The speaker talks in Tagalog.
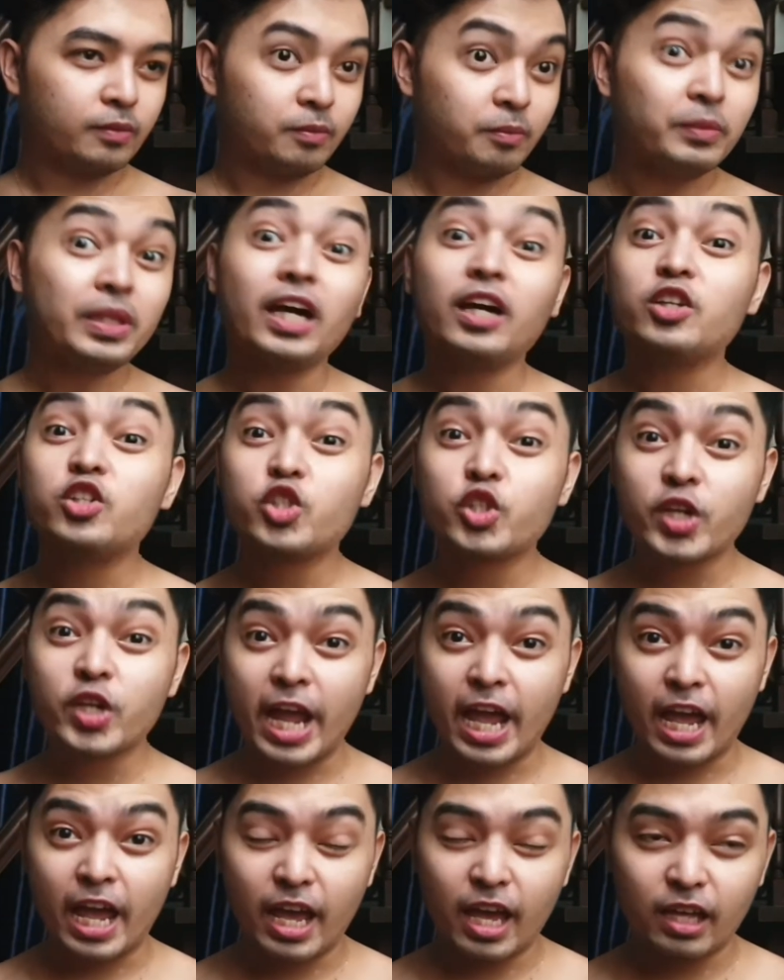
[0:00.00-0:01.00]

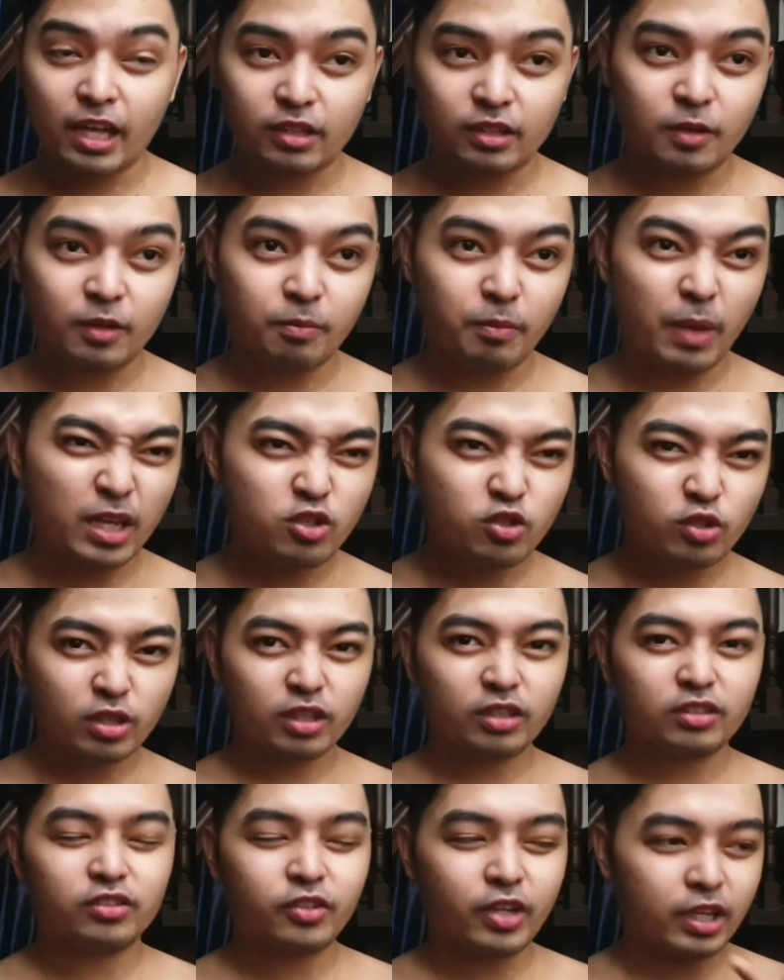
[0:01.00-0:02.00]
nag-trend. Medyo
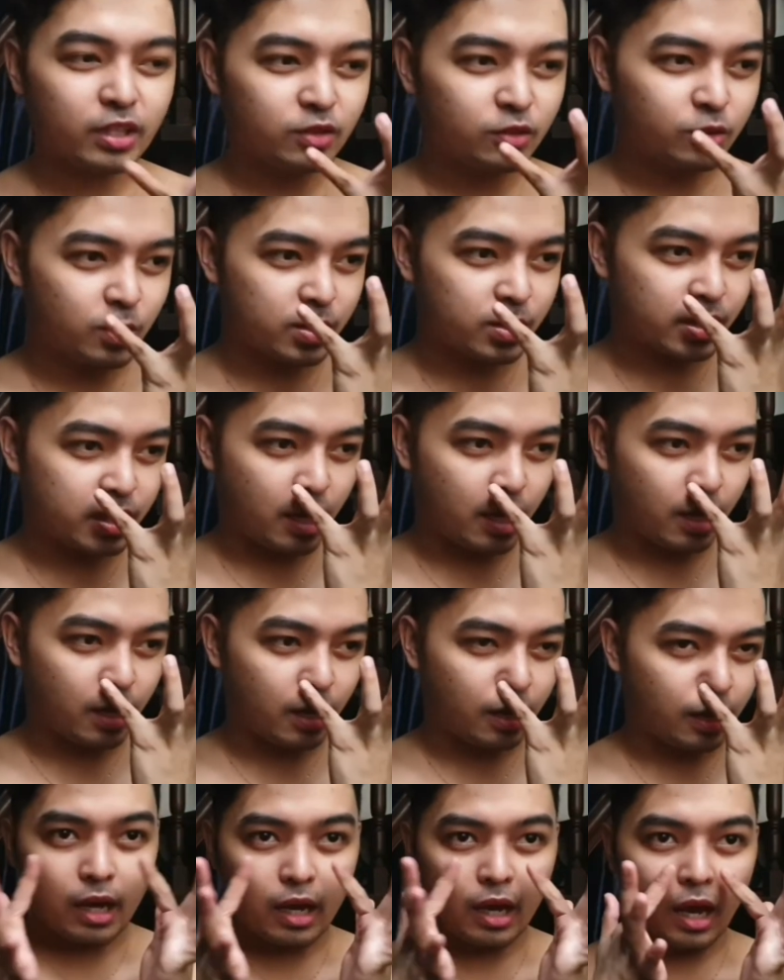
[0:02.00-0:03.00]
nag-trend to
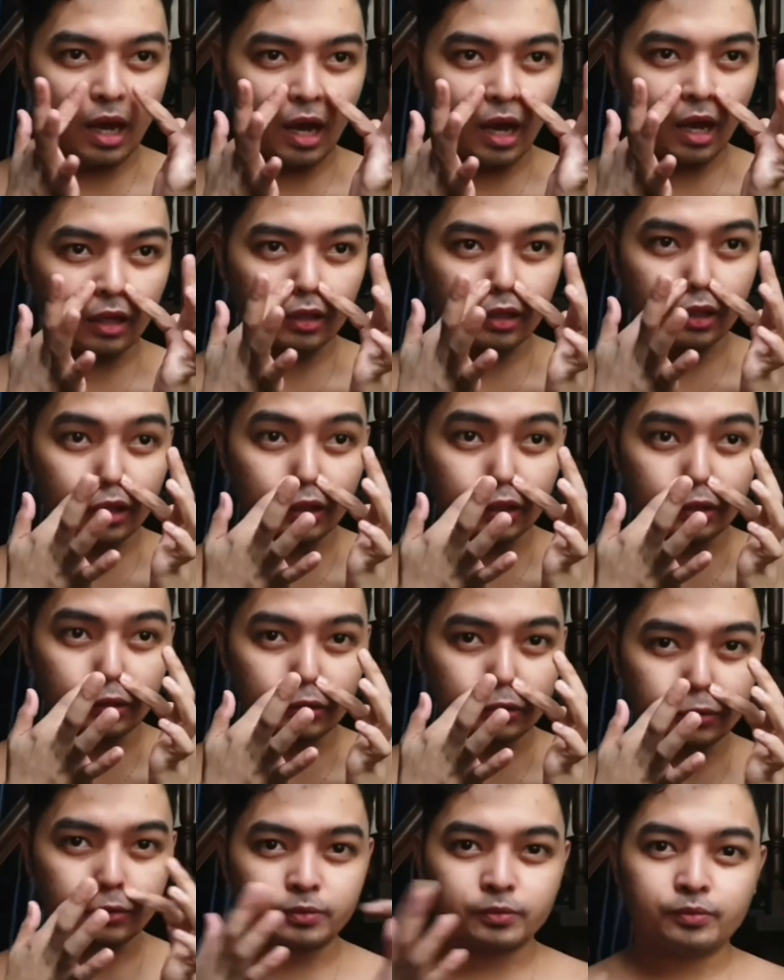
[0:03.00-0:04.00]
sa aking
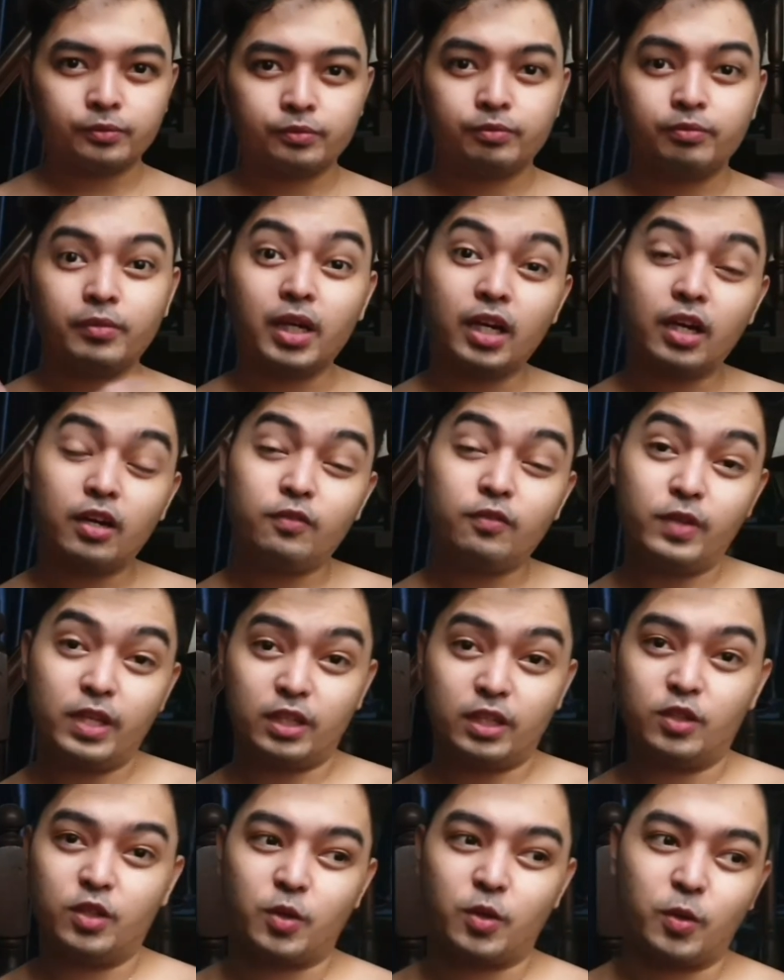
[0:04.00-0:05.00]
mga
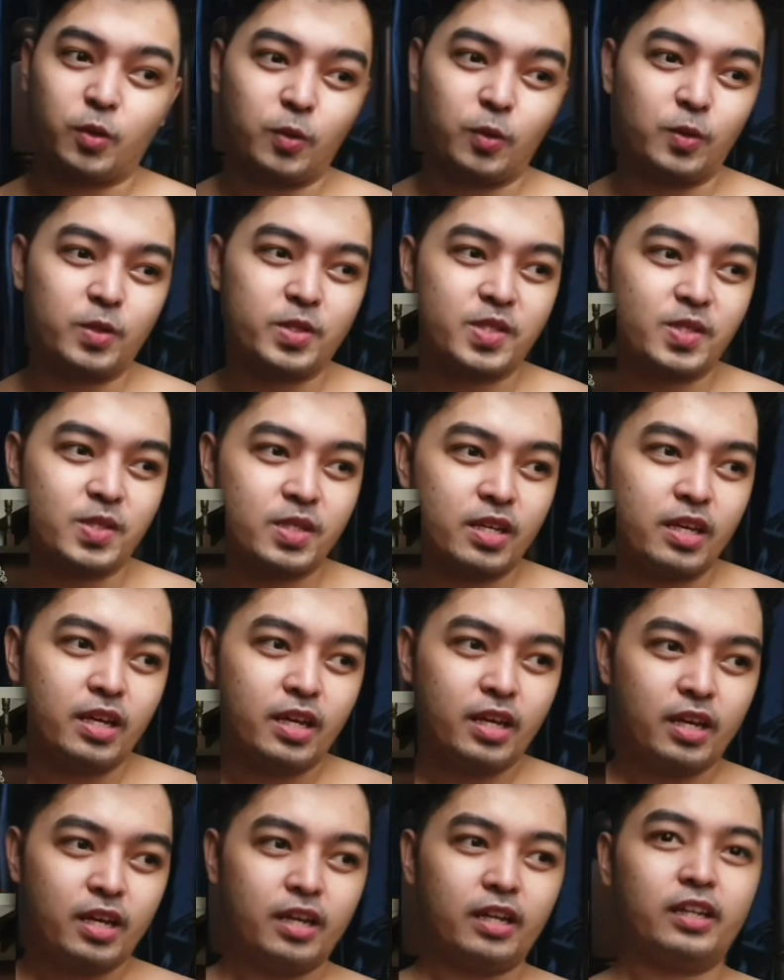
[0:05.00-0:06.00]
videos. They
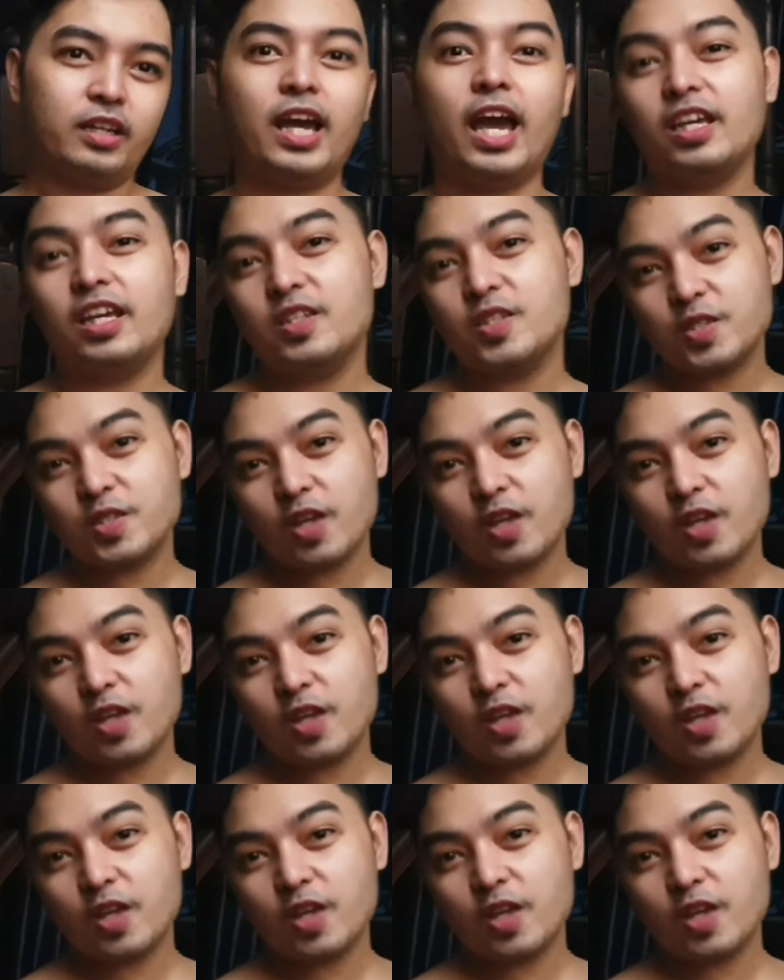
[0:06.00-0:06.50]
are kinds so